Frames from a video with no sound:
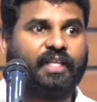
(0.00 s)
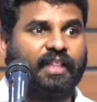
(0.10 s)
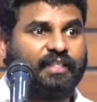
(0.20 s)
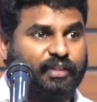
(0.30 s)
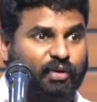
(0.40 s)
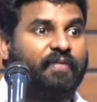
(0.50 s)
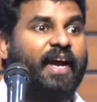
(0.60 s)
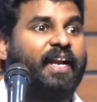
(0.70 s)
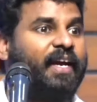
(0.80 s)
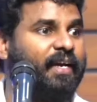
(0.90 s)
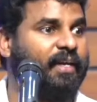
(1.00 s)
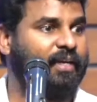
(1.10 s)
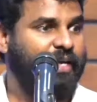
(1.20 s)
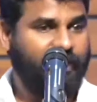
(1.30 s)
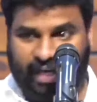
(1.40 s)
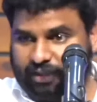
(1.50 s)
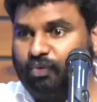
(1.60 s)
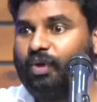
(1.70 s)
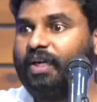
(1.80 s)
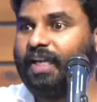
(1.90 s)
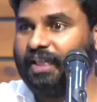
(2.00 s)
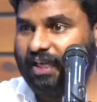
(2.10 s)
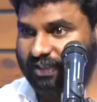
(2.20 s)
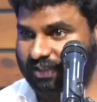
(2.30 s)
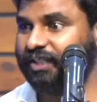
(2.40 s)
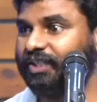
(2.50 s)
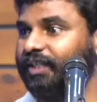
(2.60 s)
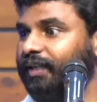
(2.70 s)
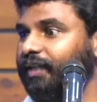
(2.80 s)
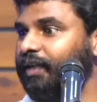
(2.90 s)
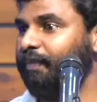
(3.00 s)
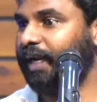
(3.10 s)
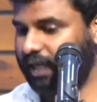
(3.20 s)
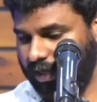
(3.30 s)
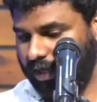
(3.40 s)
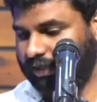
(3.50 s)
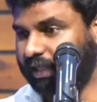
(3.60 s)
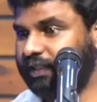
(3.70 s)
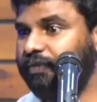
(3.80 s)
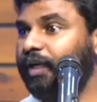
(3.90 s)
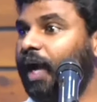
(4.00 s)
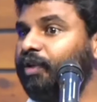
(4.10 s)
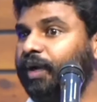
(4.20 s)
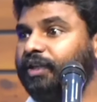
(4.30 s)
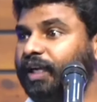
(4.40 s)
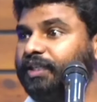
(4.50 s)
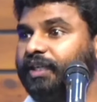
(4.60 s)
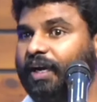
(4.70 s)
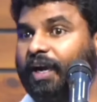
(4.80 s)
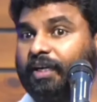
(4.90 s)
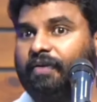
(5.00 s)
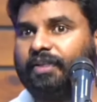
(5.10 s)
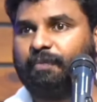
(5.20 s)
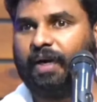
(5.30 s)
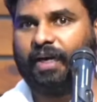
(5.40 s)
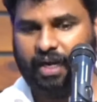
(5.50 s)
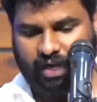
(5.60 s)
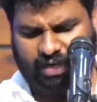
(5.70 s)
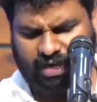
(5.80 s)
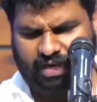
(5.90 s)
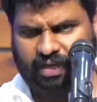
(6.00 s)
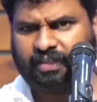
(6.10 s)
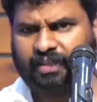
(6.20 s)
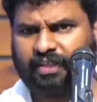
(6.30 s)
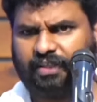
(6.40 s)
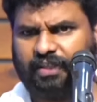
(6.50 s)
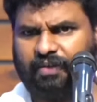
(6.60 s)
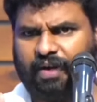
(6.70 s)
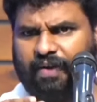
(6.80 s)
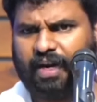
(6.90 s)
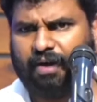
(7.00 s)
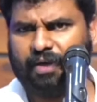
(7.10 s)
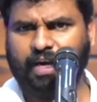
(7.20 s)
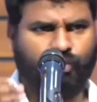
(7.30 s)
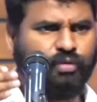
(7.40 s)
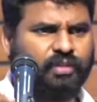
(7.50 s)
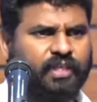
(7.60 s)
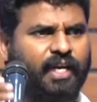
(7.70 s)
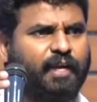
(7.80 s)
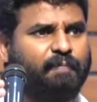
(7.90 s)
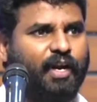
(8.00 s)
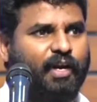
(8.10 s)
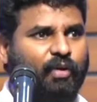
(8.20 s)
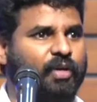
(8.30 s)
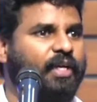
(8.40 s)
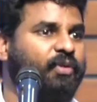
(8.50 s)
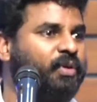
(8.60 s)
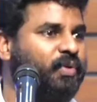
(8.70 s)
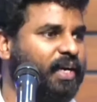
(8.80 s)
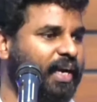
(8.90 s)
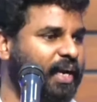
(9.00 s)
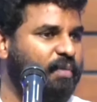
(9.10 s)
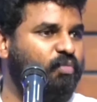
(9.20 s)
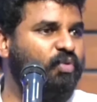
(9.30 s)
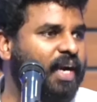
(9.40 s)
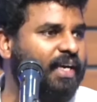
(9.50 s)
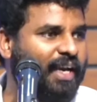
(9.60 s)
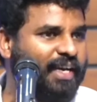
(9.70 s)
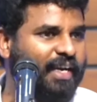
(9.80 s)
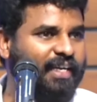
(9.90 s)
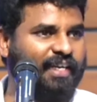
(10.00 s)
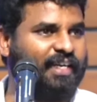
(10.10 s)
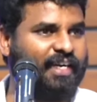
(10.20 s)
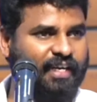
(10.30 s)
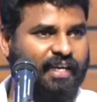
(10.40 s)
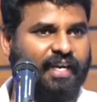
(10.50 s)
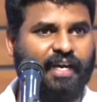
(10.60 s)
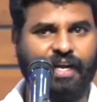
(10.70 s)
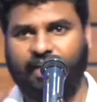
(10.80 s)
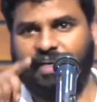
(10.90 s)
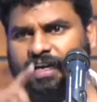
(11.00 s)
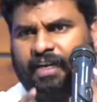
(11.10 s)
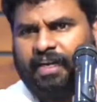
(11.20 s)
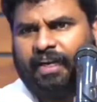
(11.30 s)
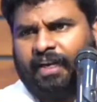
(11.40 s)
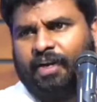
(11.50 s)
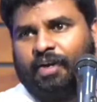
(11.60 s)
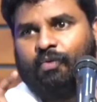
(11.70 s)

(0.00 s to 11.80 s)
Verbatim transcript: உங்களுக்கு தந்த சர்ச்சோட வேலை இயேசு உங்களுக்கு தந்த சர்ச்சு பாருங்க சர்ச்சை விட்டு அது வரைக்கும் சர்ச்சுக்கு கரெக்டாக வந்துட்டு இருப்பாங்க என்னைக்கு சர்ச்சுக்கு இவங்க வராமல் கொஞ்சம் லேட் பண்ணுறாங்களோ இன்னொன்று சொல்கிறேனே முன்னாடி லைனில் இருக்கிற நீங்கள் என்னைக்கு